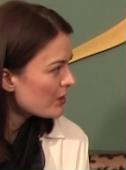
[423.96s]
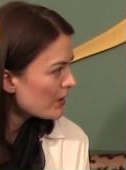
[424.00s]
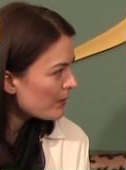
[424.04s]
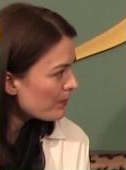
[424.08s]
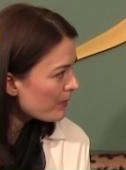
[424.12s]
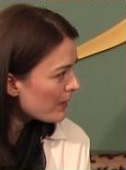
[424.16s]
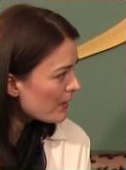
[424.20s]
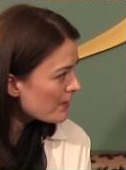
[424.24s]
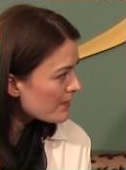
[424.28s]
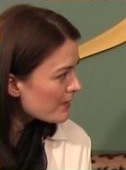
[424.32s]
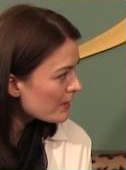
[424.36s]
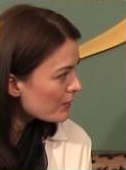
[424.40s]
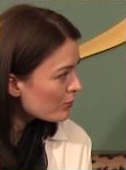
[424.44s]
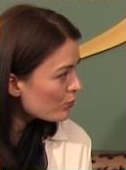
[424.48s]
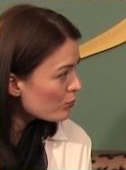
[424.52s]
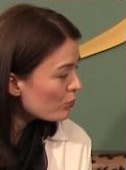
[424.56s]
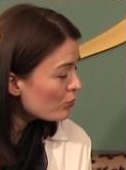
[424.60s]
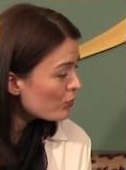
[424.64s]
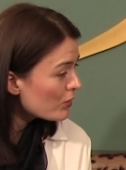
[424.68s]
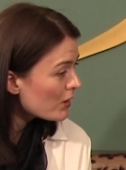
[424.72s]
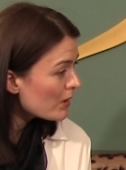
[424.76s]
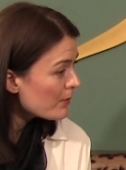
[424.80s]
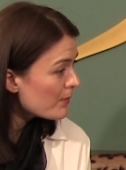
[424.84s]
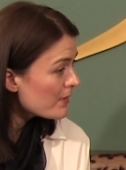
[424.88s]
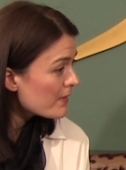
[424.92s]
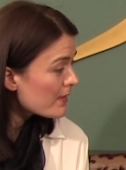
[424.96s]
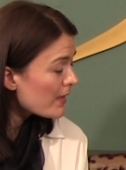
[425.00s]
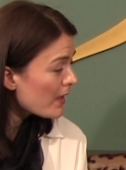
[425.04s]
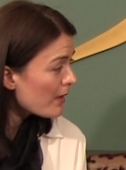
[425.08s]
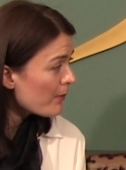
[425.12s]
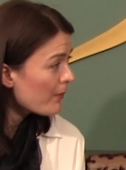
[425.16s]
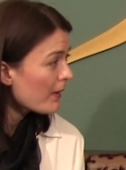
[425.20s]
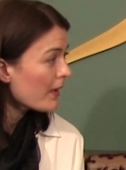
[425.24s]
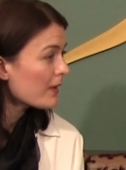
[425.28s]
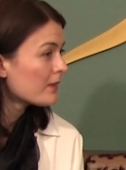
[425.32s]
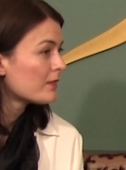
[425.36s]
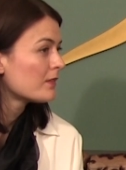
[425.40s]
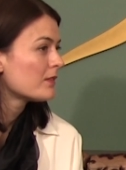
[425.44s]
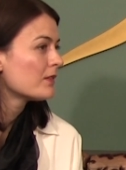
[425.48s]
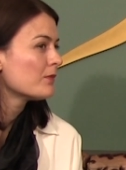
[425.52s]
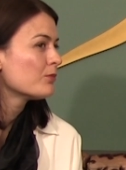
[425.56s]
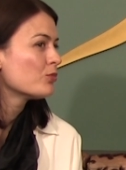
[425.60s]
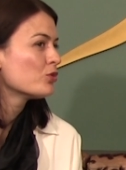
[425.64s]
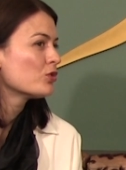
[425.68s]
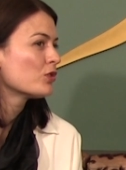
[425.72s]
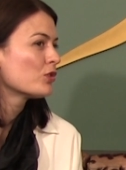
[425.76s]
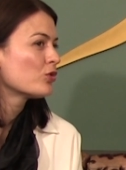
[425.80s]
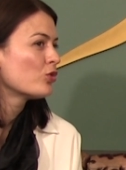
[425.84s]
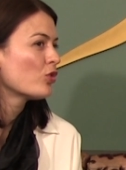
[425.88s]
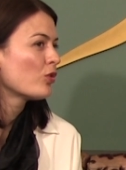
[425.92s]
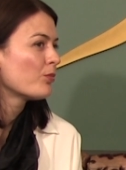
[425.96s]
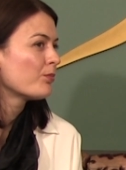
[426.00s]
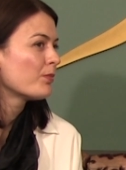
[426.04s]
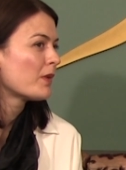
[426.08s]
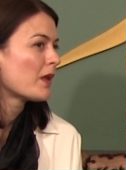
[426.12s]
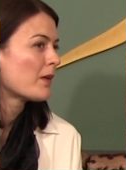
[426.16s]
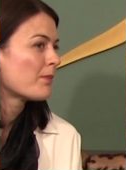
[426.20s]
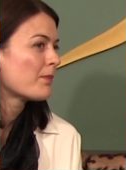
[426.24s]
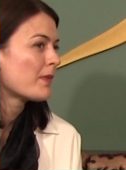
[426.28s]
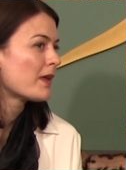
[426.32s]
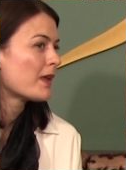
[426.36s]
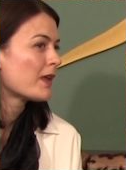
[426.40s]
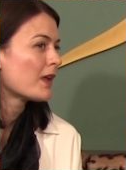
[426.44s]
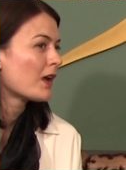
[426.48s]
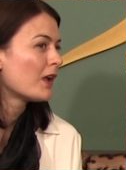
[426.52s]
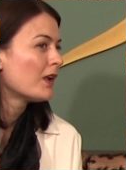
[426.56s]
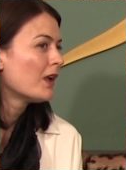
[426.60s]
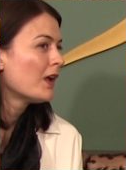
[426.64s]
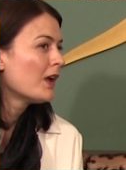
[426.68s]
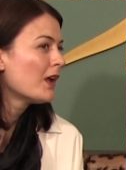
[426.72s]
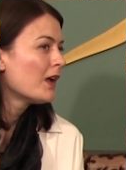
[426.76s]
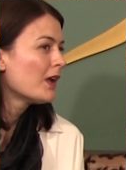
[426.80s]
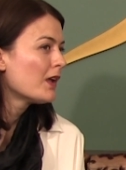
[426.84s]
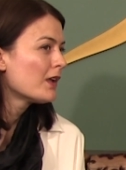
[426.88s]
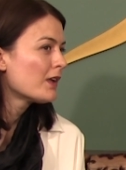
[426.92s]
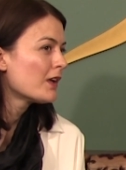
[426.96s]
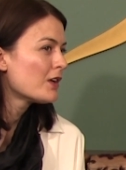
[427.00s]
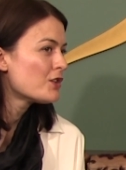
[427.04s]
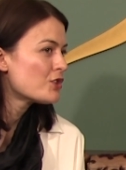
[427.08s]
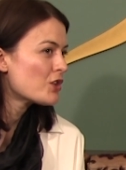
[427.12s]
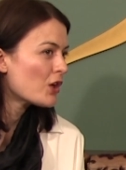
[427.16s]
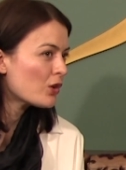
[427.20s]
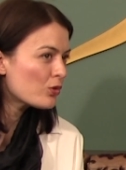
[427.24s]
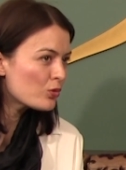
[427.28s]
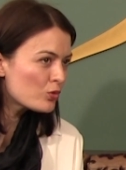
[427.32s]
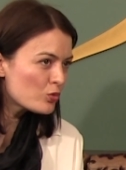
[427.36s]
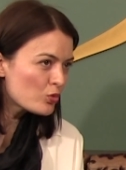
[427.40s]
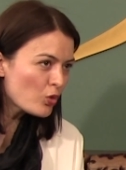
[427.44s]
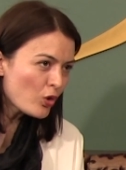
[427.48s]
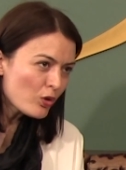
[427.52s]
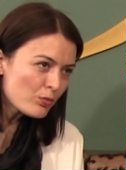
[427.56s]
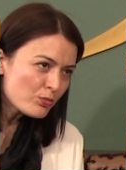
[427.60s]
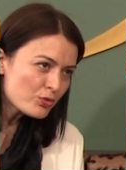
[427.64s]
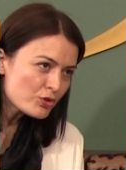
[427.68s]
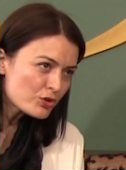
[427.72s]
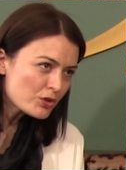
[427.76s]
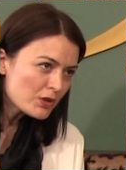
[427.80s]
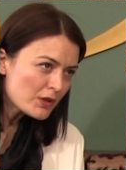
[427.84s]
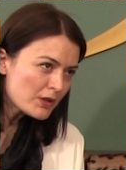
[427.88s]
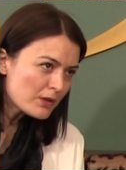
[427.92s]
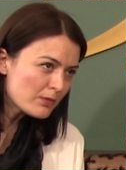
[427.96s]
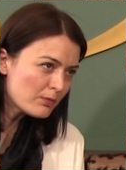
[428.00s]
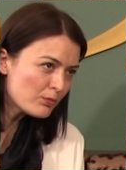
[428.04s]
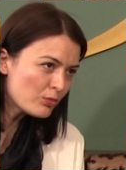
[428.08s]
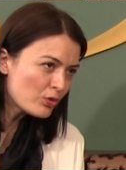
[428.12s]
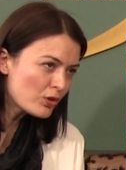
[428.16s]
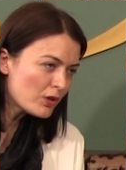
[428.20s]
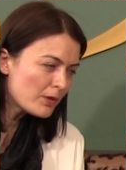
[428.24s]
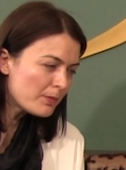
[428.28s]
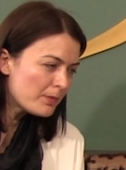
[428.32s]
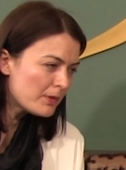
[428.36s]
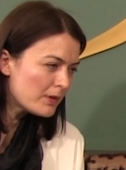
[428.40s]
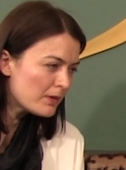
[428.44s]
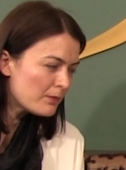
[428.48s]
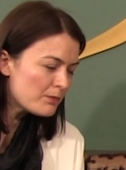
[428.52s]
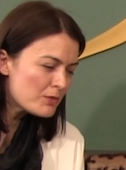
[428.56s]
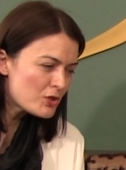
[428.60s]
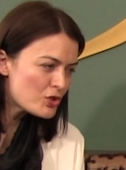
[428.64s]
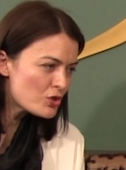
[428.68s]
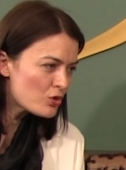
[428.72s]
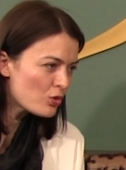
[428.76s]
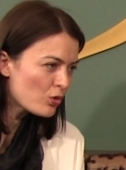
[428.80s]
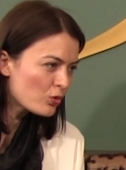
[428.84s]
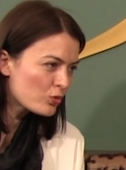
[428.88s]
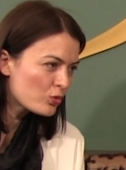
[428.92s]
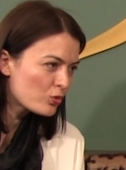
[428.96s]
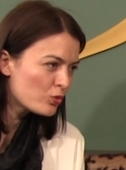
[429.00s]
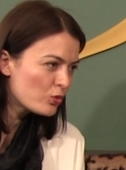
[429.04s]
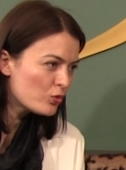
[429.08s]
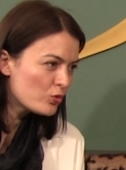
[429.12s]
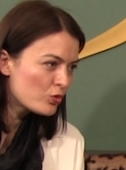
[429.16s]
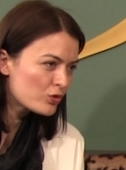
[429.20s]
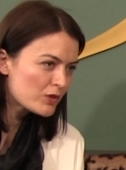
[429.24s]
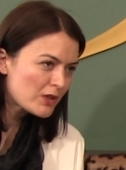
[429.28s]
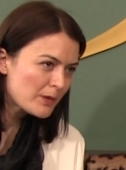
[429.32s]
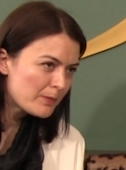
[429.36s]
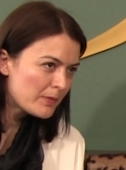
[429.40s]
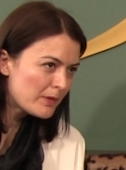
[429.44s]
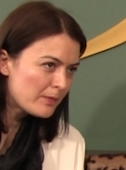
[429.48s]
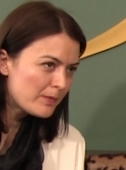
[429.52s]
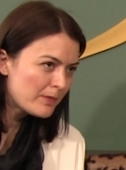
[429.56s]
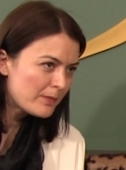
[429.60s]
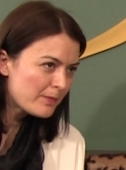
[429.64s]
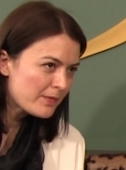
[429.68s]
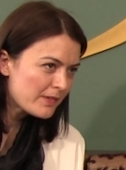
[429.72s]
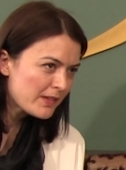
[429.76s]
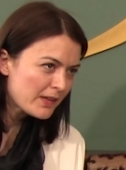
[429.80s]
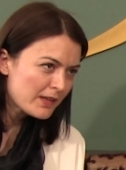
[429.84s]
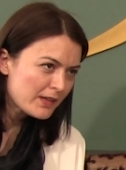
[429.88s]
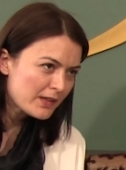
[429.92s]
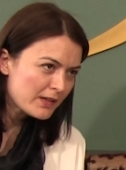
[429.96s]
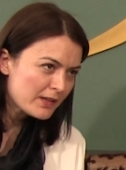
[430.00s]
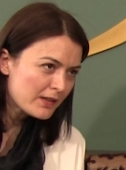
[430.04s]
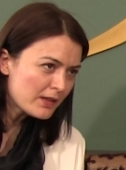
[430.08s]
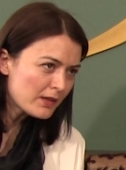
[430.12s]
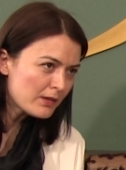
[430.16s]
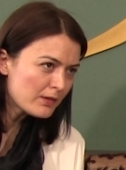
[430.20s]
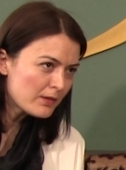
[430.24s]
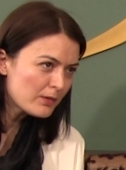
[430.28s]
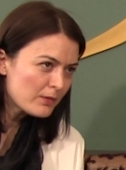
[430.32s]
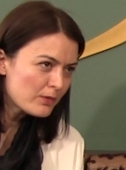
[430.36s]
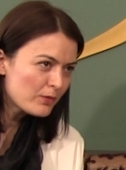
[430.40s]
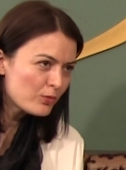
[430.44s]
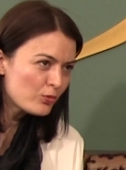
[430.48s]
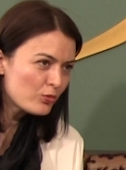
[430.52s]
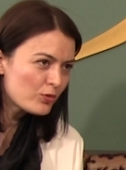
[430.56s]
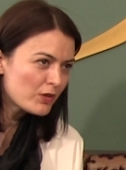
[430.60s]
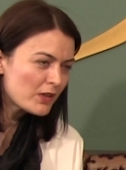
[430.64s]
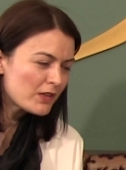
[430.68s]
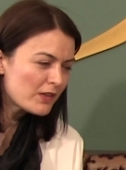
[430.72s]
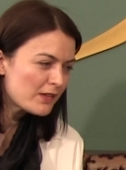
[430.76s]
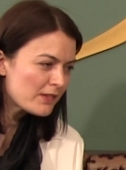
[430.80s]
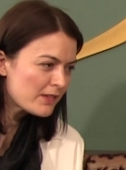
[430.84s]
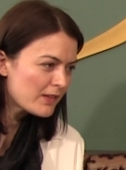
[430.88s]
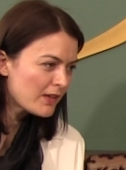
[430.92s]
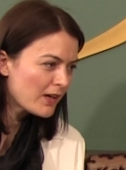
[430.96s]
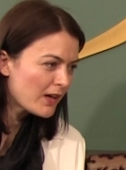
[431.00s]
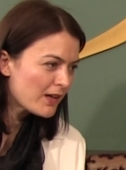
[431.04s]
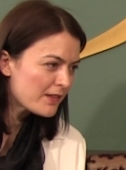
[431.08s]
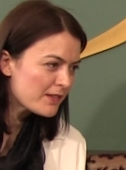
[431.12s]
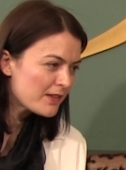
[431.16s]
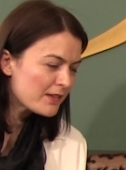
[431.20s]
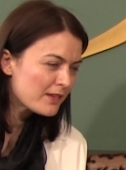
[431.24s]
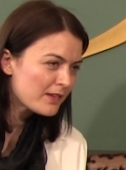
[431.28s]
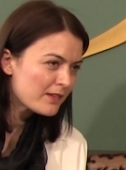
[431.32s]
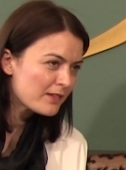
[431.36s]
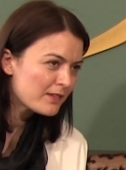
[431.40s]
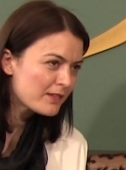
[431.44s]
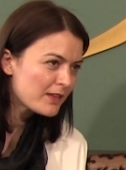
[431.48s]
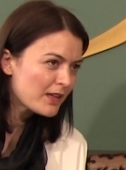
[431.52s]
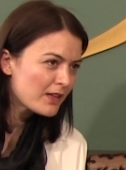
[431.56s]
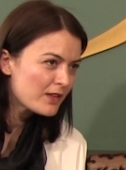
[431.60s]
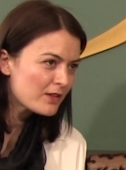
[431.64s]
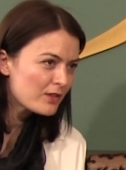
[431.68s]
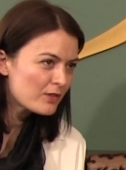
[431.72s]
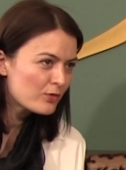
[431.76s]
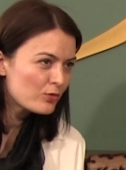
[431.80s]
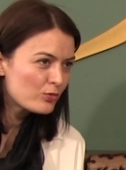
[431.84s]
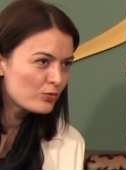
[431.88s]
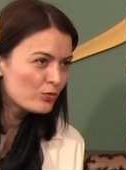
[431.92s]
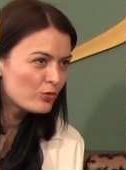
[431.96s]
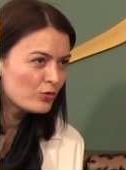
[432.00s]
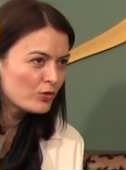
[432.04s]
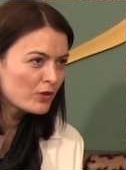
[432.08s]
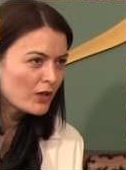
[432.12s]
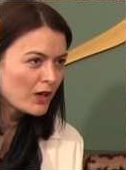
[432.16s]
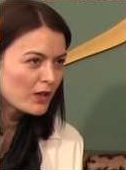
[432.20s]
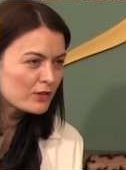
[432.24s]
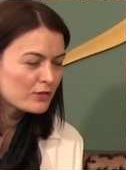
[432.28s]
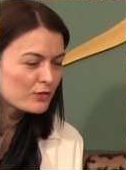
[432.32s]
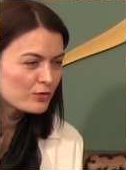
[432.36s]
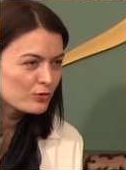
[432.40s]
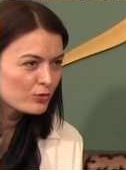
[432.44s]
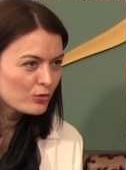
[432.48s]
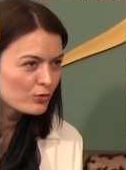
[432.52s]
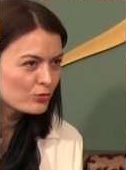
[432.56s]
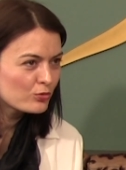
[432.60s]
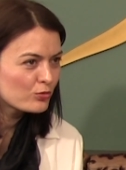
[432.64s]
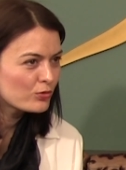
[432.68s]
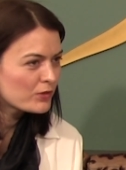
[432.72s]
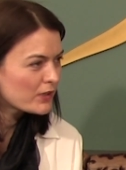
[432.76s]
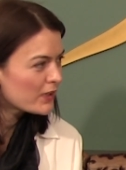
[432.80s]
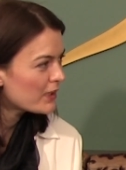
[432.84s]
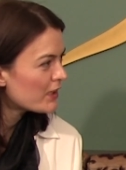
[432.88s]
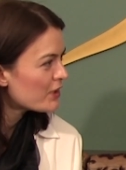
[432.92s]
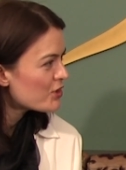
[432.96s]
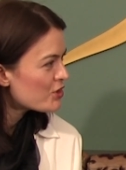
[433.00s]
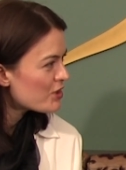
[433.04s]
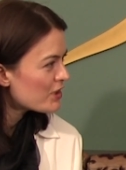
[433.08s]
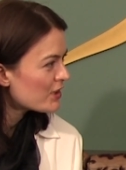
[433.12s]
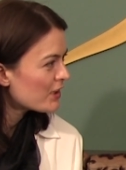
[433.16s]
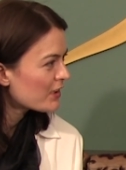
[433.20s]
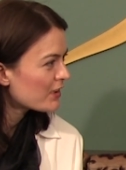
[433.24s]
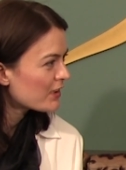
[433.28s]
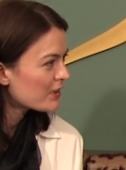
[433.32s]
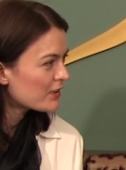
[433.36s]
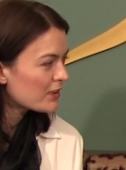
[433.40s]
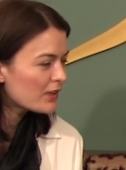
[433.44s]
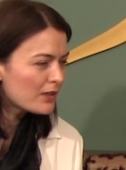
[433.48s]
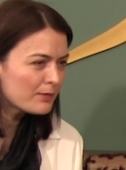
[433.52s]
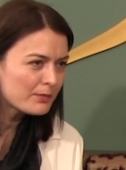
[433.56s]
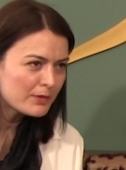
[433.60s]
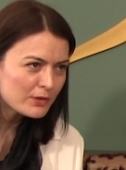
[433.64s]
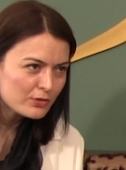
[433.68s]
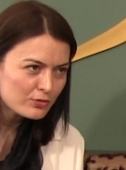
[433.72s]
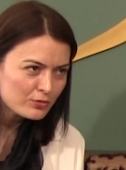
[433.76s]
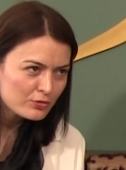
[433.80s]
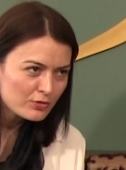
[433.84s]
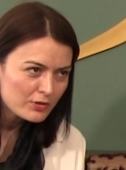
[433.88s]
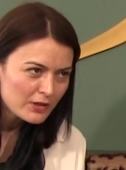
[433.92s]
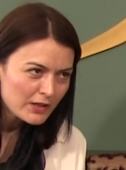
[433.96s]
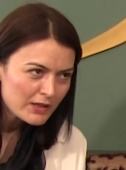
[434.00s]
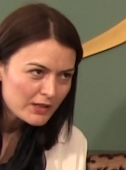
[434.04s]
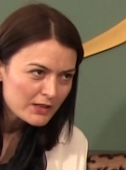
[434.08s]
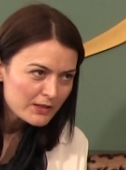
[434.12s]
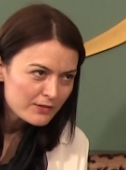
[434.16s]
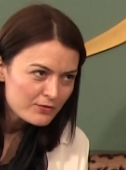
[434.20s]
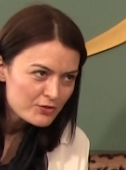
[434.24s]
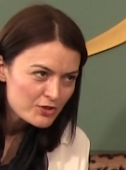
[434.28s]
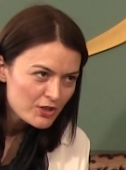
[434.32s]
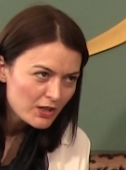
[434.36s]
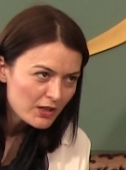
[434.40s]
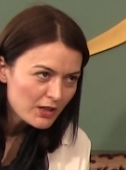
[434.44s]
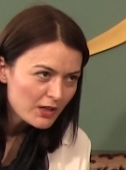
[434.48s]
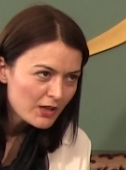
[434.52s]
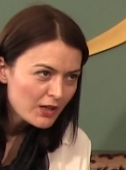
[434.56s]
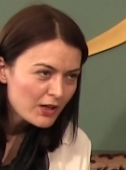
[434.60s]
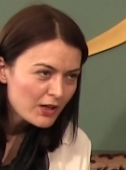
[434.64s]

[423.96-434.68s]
şey yaparsak Ortaya ülkemiz koyalım. hemen buna dönmeye meyyal. Geçen gün dolmuştaydım böyle bir, bir şey oldu. Kuyrukta birbirimize girdik. Ülkenin siyasetinden e, dünyanın sonunun geleceğine kadar bir sürü negatif şey